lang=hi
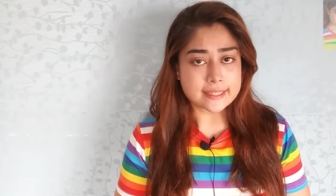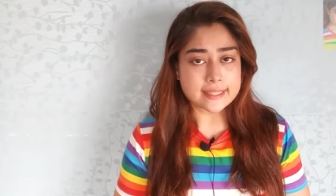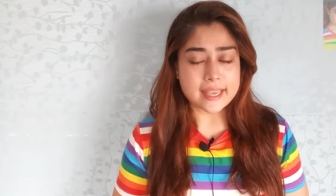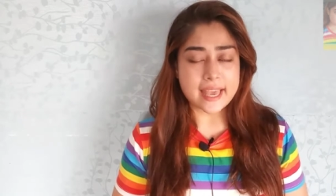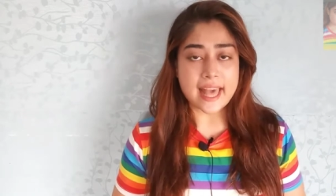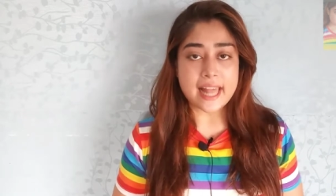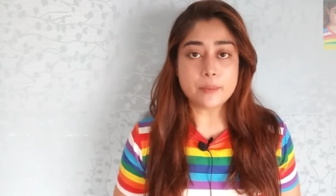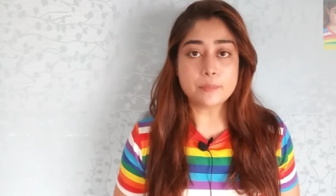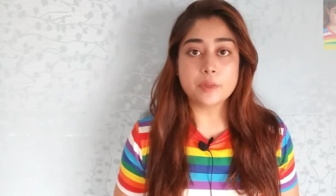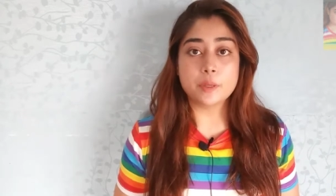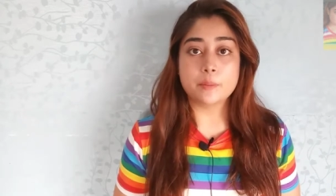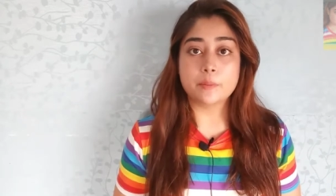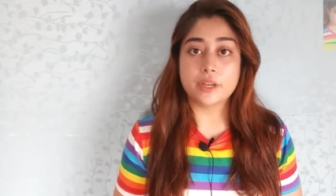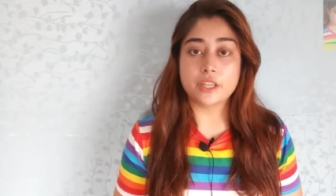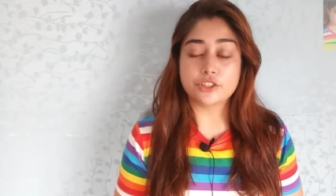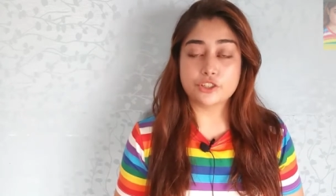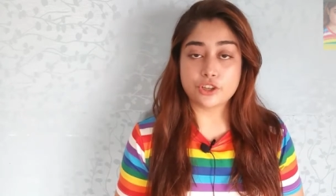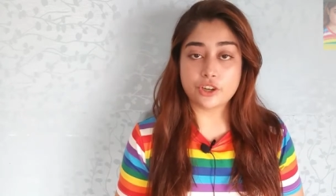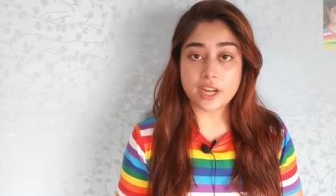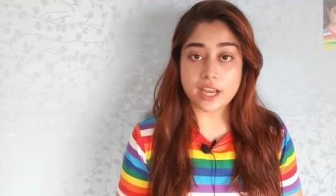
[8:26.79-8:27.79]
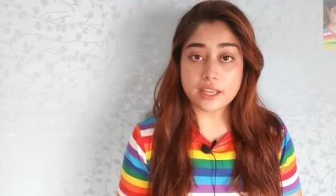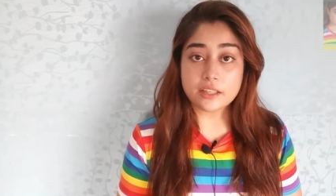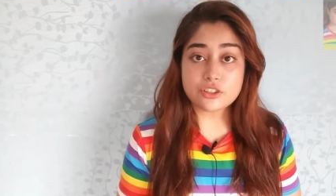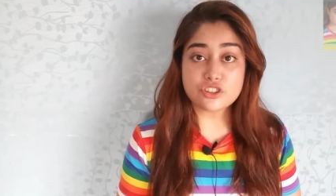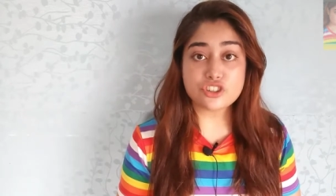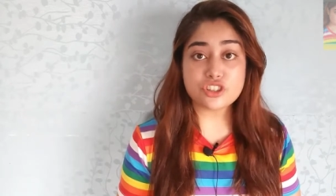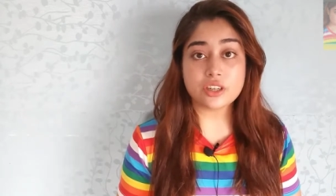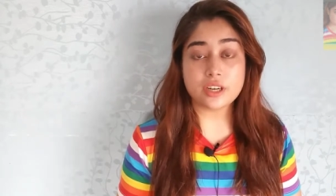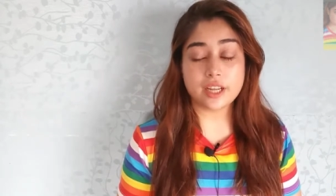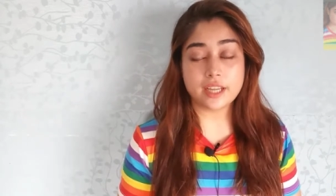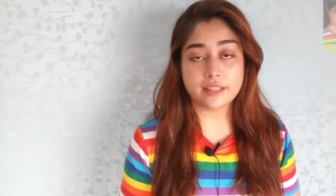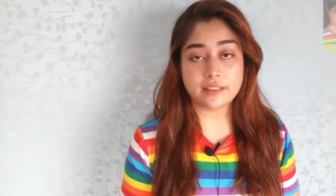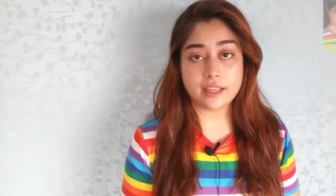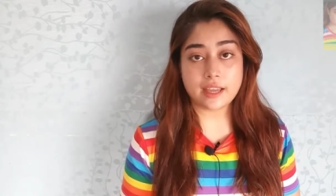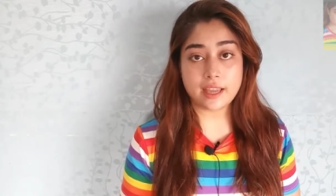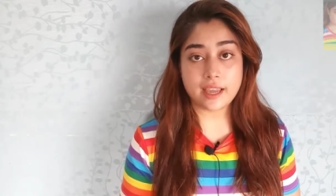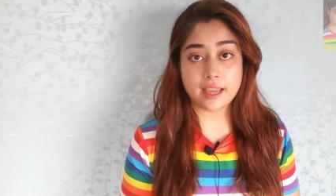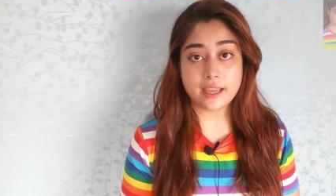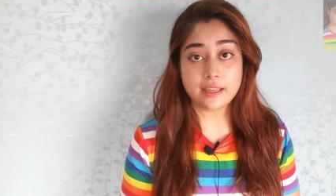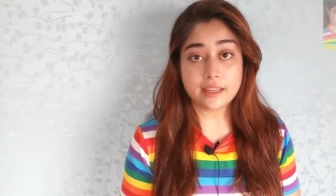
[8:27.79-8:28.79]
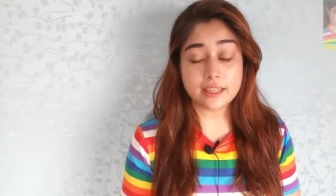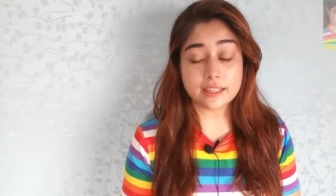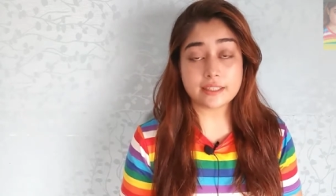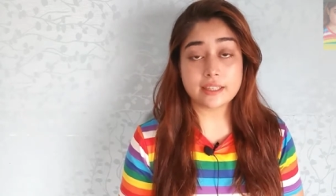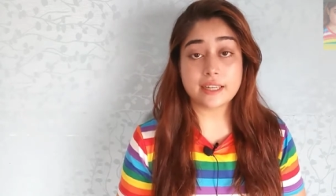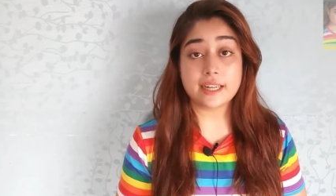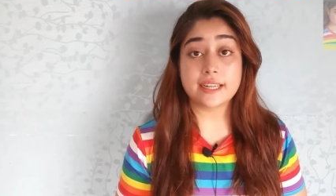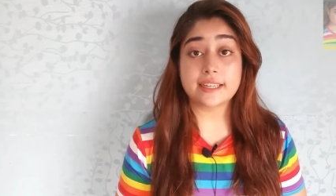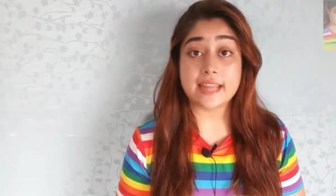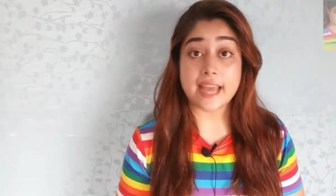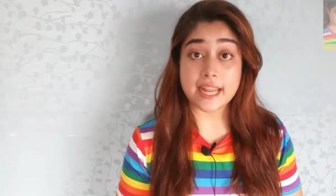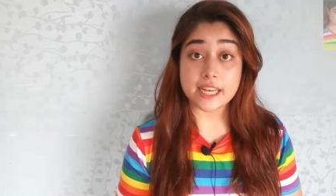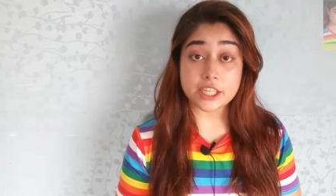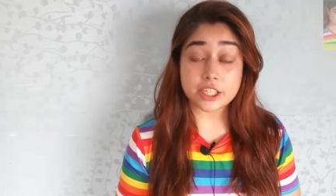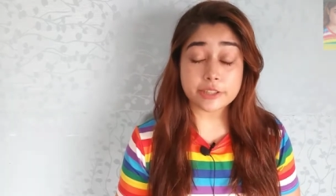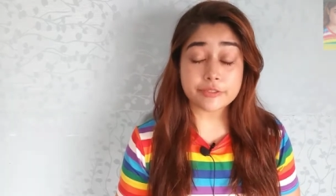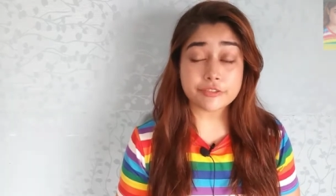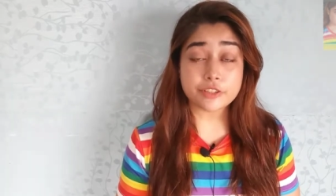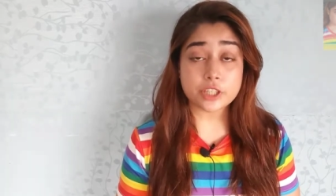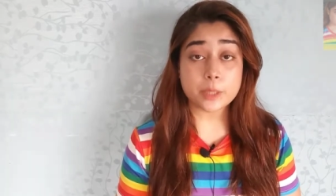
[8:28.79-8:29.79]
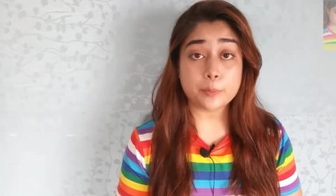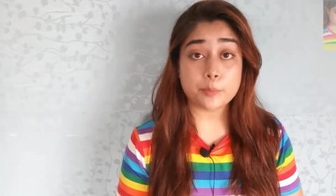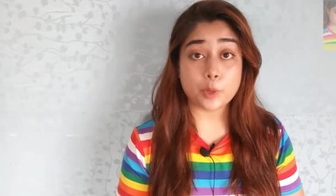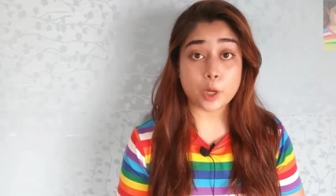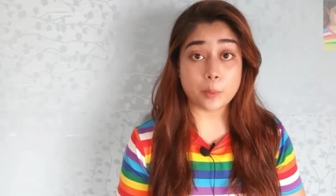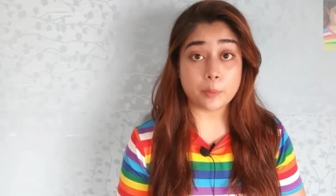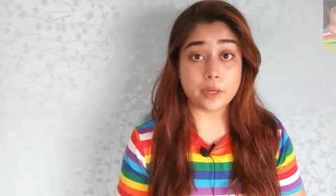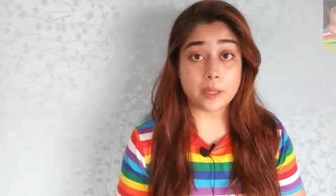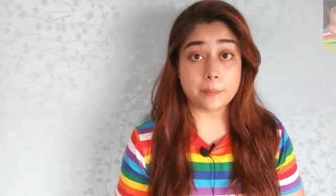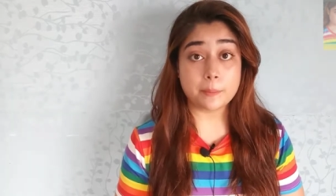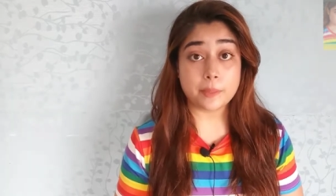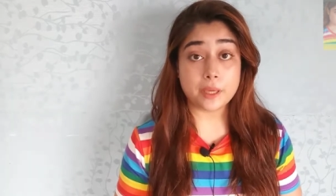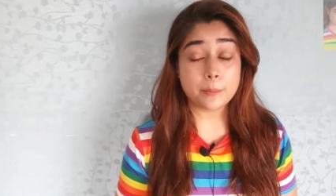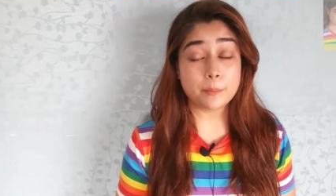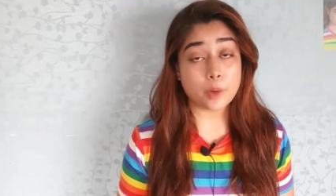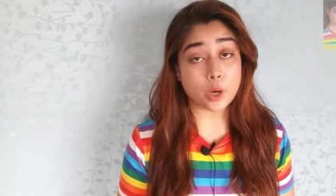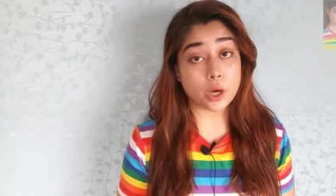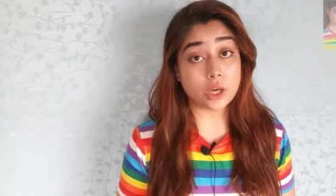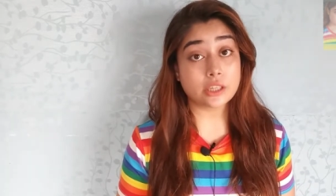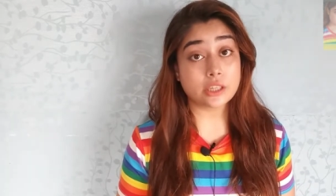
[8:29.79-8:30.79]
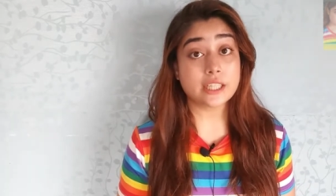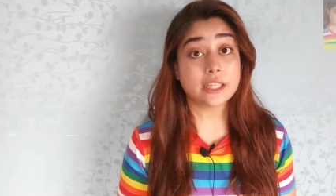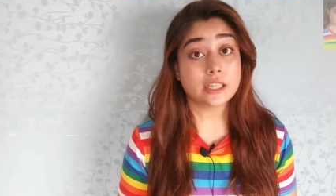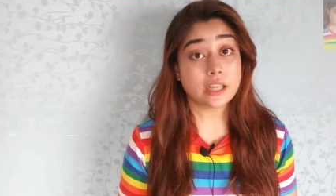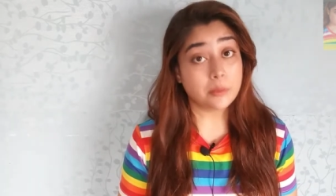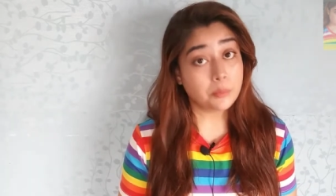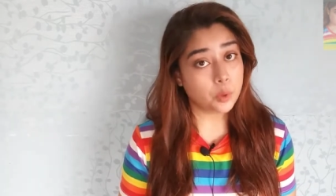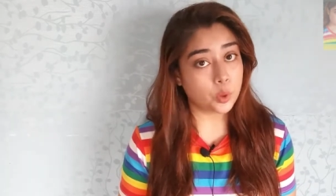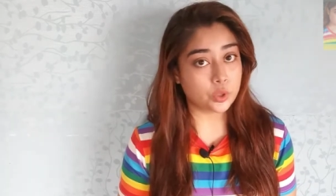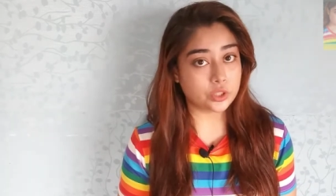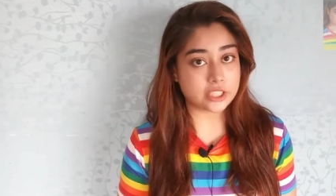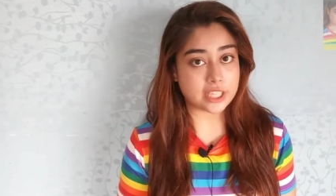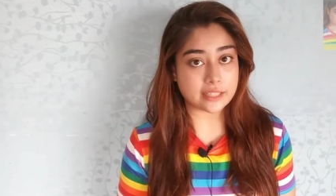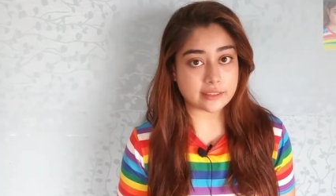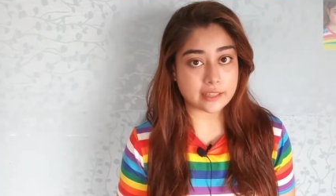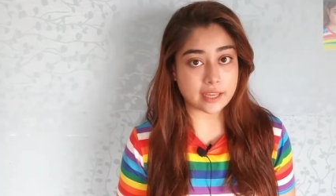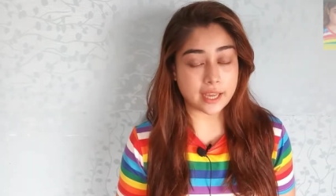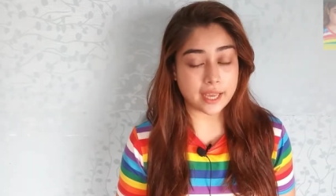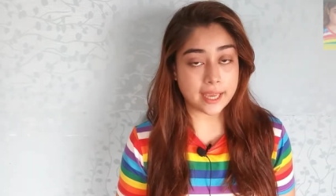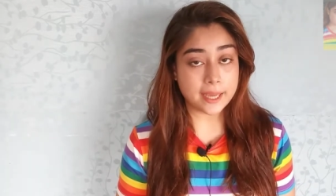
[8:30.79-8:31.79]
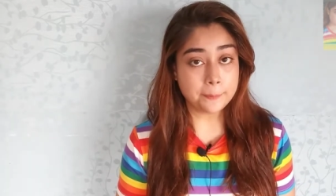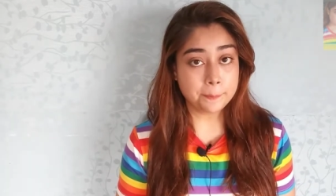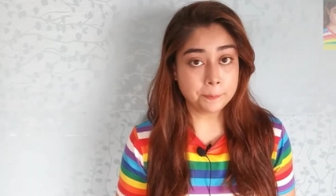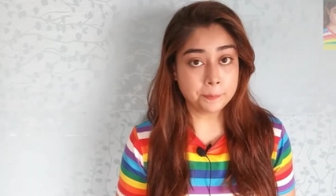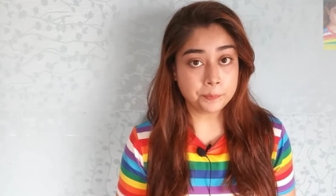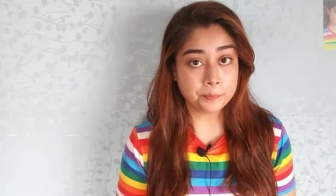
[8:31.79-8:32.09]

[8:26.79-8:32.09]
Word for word: स्कैल्प मॉइस्चराइज्ड रहता है इसलिए डैंड्रफ की प्रॉब्लम भी बहुत ही कम हो जाता है